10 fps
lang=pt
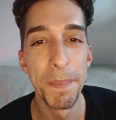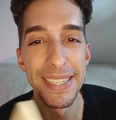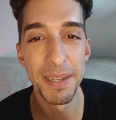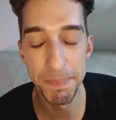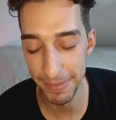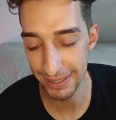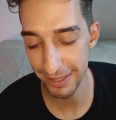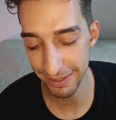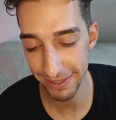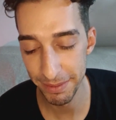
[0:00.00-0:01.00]
Mas é
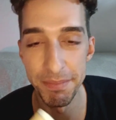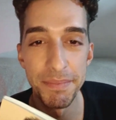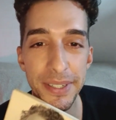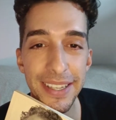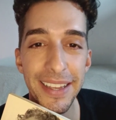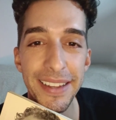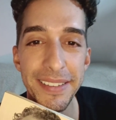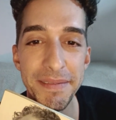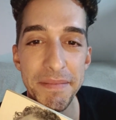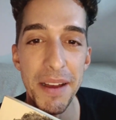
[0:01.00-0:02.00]
assim, porque
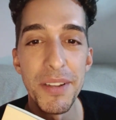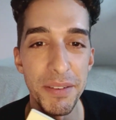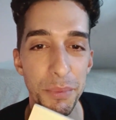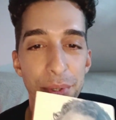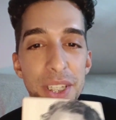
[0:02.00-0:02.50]
é um livro muito